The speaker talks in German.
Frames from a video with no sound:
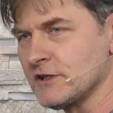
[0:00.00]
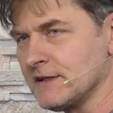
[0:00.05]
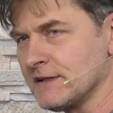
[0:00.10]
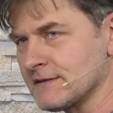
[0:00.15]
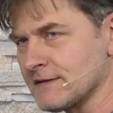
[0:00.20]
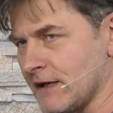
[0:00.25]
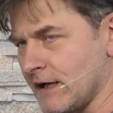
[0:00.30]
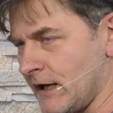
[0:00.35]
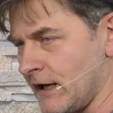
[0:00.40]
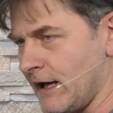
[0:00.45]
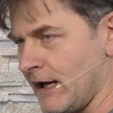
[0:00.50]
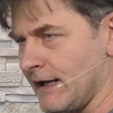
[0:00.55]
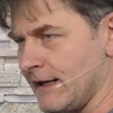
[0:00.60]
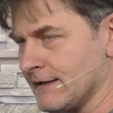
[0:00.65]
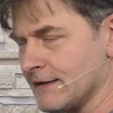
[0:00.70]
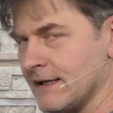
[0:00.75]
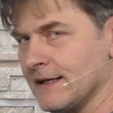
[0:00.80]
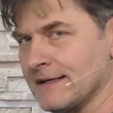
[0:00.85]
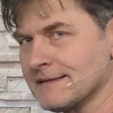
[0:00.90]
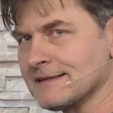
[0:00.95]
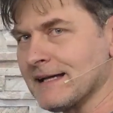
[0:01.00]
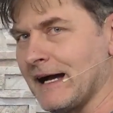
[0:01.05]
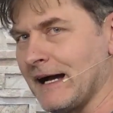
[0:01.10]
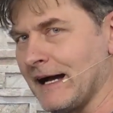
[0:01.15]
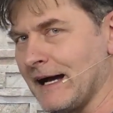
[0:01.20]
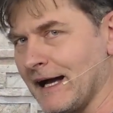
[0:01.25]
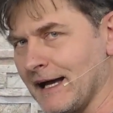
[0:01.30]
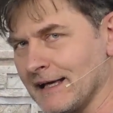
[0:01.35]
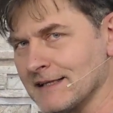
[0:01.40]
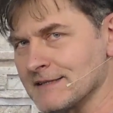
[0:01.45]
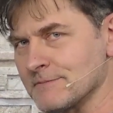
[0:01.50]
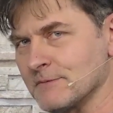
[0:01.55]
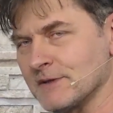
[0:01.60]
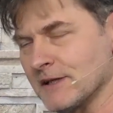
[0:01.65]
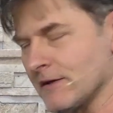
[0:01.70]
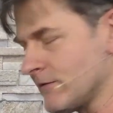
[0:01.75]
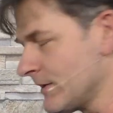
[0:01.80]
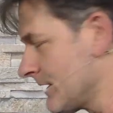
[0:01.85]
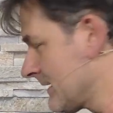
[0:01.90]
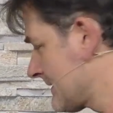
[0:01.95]
XH1, mit
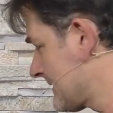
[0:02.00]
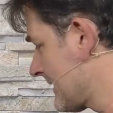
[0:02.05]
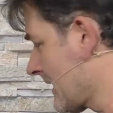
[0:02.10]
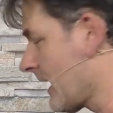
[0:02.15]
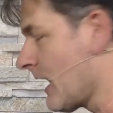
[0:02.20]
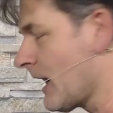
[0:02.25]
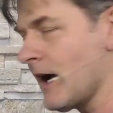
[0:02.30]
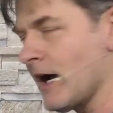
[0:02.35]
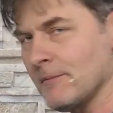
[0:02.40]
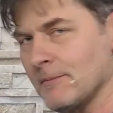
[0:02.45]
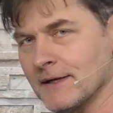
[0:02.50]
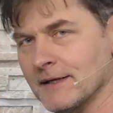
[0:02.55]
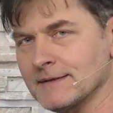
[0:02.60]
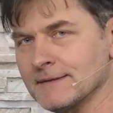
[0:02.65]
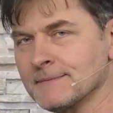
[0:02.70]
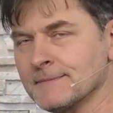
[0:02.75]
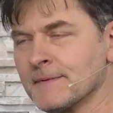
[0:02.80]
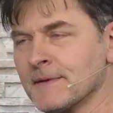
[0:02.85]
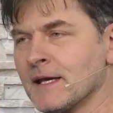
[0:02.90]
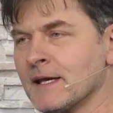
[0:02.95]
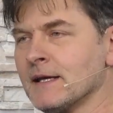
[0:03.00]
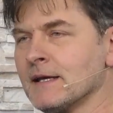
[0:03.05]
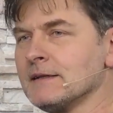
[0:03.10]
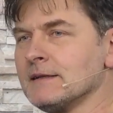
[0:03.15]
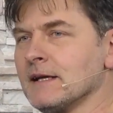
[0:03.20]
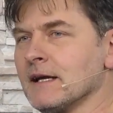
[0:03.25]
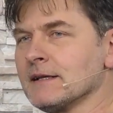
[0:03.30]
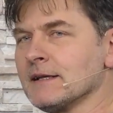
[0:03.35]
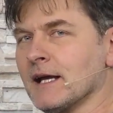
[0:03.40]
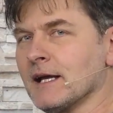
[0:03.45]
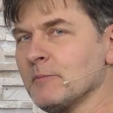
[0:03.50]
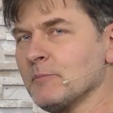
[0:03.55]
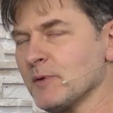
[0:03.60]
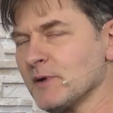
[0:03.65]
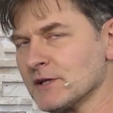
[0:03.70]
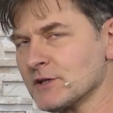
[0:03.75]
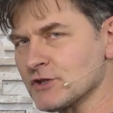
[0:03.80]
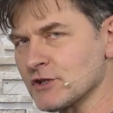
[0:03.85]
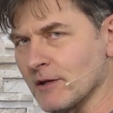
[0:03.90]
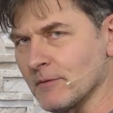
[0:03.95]
der wir jetzt hier arbeiten, die hat einen
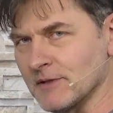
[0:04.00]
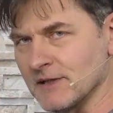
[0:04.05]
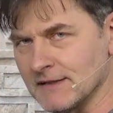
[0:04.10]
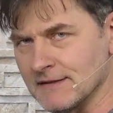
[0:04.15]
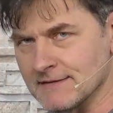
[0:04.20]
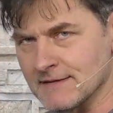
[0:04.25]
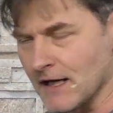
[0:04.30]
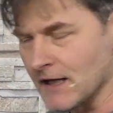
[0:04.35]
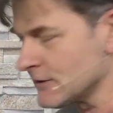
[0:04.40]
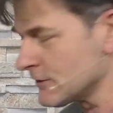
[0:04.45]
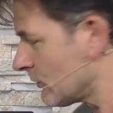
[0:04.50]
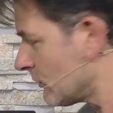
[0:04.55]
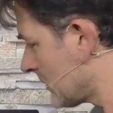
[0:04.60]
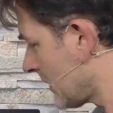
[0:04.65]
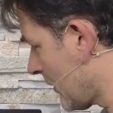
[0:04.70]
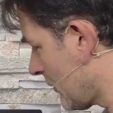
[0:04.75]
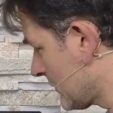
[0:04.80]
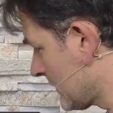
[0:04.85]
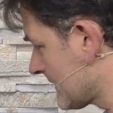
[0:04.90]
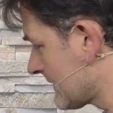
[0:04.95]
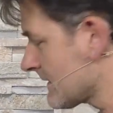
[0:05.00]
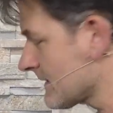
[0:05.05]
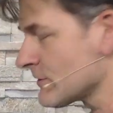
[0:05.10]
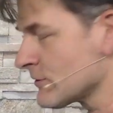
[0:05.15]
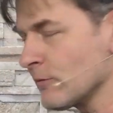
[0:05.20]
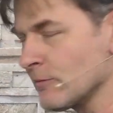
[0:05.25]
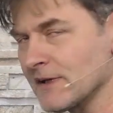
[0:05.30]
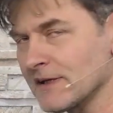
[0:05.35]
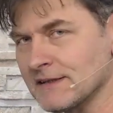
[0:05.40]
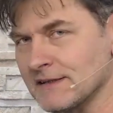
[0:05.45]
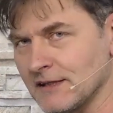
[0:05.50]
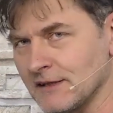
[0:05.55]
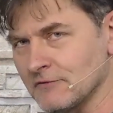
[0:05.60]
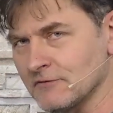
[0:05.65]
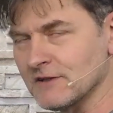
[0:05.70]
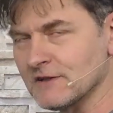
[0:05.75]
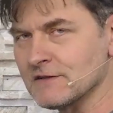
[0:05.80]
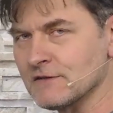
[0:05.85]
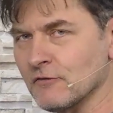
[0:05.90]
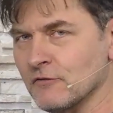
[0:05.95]
Bildstabilisator und auch dieses Objektiv,
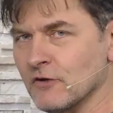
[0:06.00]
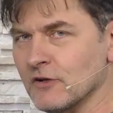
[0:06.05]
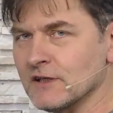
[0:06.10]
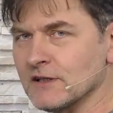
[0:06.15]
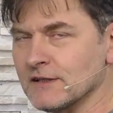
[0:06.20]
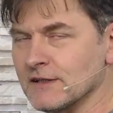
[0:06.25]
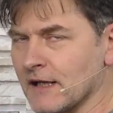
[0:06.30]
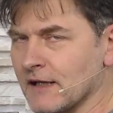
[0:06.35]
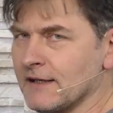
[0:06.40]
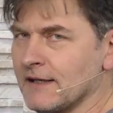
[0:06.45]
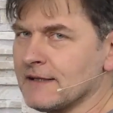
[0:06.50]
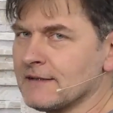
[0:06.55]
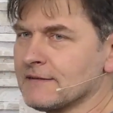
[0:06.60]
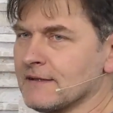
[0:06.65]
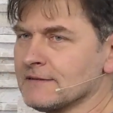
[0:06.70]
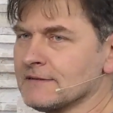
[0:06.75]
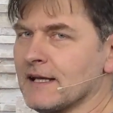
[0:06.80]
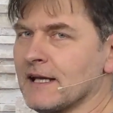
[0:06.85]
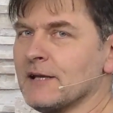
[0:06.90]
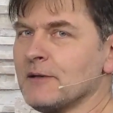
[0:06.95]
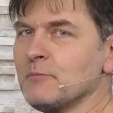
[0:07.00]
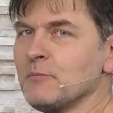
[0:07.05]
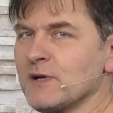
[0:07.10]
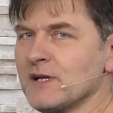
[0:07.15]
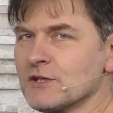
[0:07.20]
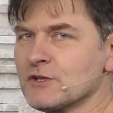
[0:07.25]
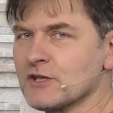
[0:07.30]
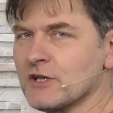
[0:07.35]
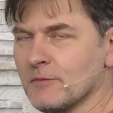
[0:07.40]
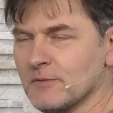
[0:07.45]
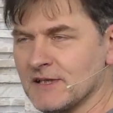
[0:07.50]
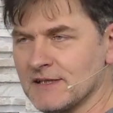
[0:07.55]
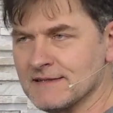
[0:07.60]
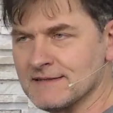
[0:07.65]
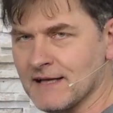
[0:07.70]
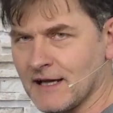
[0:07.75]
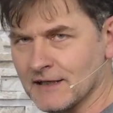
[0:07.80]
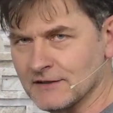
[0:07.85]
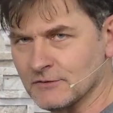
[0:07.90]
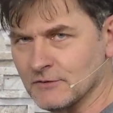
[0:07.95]
das hier vorne dranhängt, hat einen
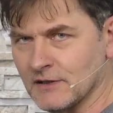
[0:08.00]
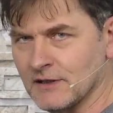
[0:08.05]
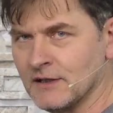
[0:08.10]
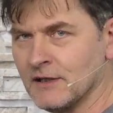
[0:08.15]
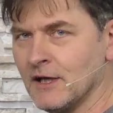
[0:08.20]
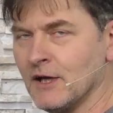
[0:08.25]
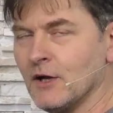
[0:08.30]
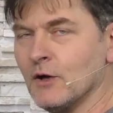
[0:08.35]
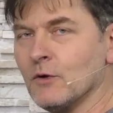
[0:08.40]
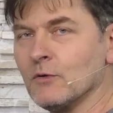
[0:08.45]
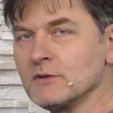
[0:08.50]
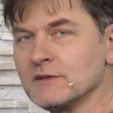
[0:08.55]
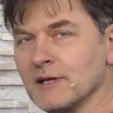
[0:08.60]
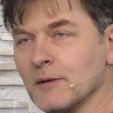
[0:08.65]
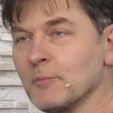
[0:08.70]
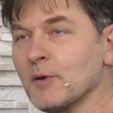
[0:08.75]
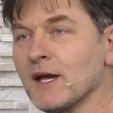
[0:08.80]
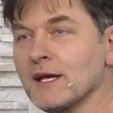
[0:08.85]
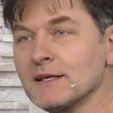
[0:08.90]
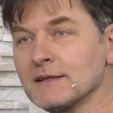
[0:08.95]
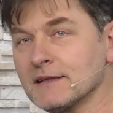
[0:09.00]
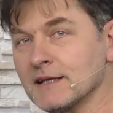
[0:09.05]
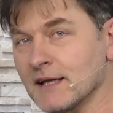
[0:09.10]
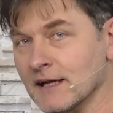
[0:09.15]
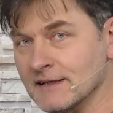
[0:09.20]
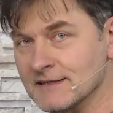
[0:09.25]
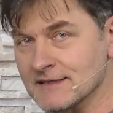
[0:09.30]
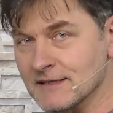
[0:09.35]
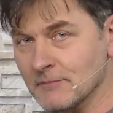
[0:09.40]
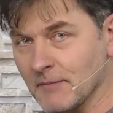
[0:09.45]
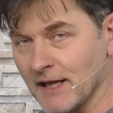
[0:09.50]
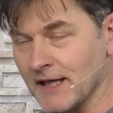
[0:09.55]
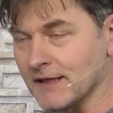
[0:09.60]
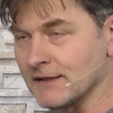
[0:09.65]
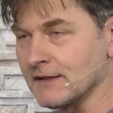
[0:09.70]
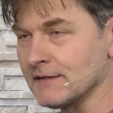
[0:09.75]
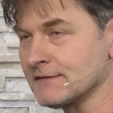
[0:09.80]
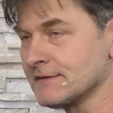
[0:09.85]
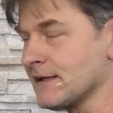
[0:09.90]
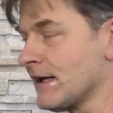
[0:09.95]
Bildstabilisator und der bringt eine ganze
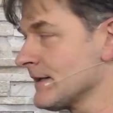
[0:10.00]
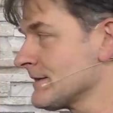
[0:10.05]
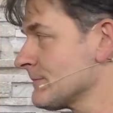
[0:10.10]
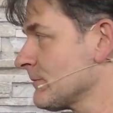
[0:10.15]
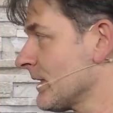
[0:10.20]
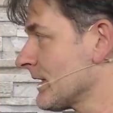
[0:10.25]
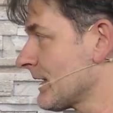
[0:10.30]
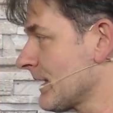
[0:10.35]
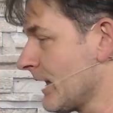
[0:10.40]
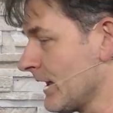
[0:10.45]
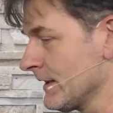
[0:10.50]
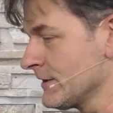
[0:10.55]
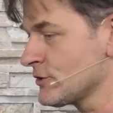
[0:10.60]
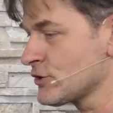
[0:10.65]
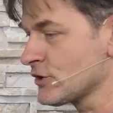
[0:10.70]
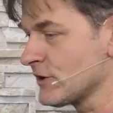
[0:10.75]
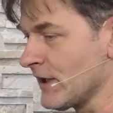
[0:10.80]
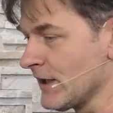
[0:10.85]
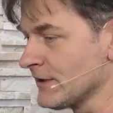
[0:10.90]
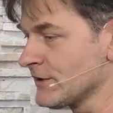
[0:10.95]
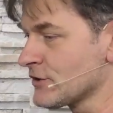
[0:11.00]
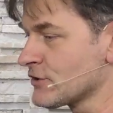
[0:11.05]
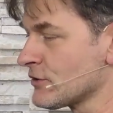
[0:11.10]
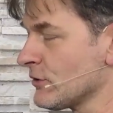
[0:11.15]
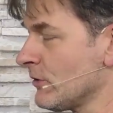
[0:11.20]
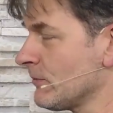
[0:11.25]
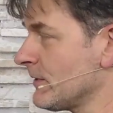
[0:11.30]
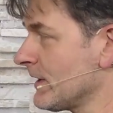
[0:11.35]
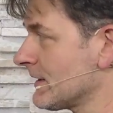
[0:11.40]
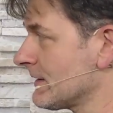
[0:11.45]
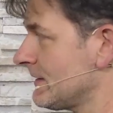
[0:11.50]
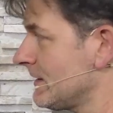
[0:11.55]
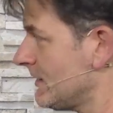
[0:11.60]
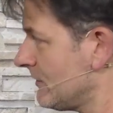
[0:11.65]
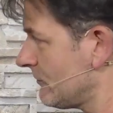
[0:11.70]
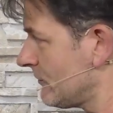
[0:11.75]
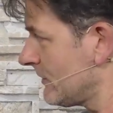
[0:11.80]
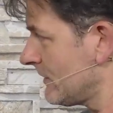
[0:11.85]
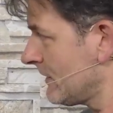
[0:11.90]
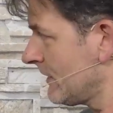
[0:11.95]
Menge. Das heißt, man kann statische
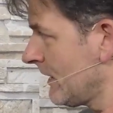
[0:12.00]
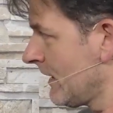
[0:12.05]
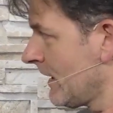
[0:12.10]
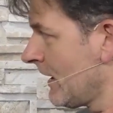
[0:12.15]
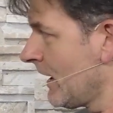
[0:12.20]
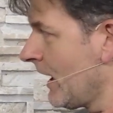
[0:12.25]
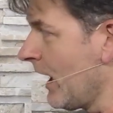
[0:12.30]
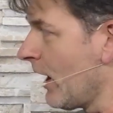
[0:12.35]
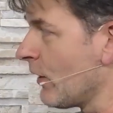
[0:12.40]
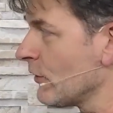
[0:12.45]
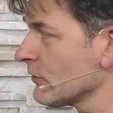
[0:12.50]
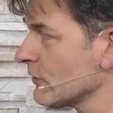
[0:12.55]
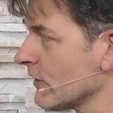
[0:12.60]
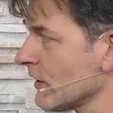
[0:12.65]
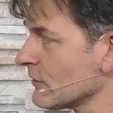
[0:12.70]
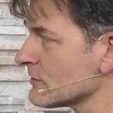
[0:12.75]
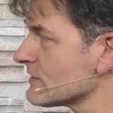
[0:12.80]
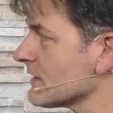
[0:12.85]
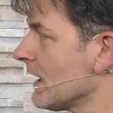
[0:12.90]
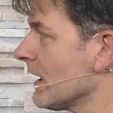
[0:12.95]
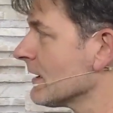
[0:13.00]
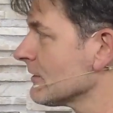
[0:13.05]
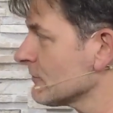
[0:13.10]
Objektive auch noch aus der Hand